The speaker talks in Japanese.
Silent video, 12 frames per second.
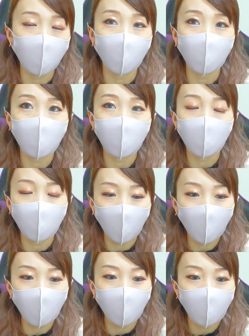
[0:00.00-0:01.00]
生活っ
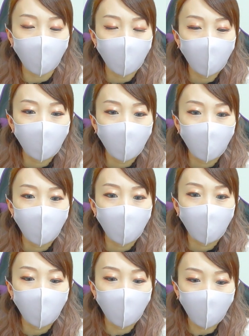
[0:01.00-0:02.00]
て
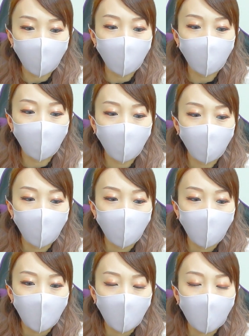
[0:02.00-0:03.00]
うん
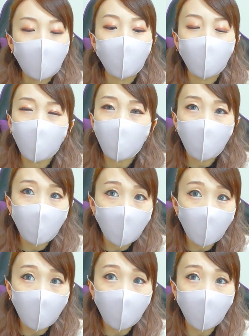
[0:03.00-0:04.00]
ただ今年の
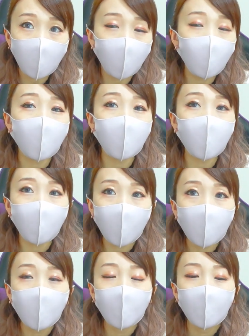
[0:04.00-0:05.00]
夏はちょっとあれだよ
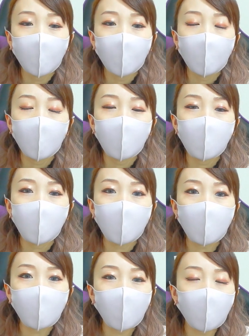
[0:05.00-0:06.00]
ねせっ
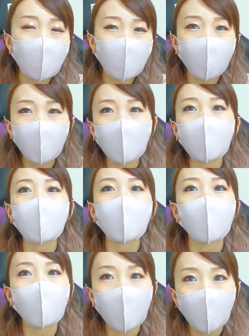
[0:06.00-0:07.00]
かくだから遊びたかった
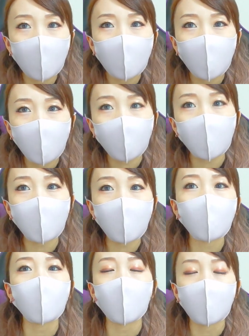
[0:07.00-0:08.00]
よねそれは
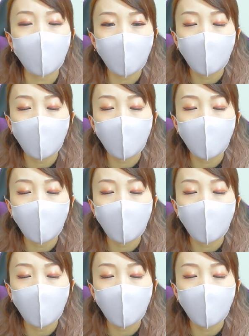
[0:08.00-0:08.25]
ちょっとある